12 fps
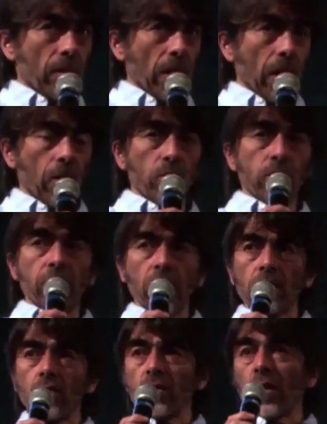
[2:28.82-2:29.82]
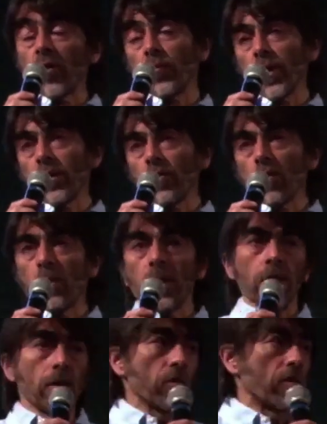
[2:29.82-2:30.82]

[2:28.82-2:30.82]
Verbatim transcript: La justificación del experto, me imagino,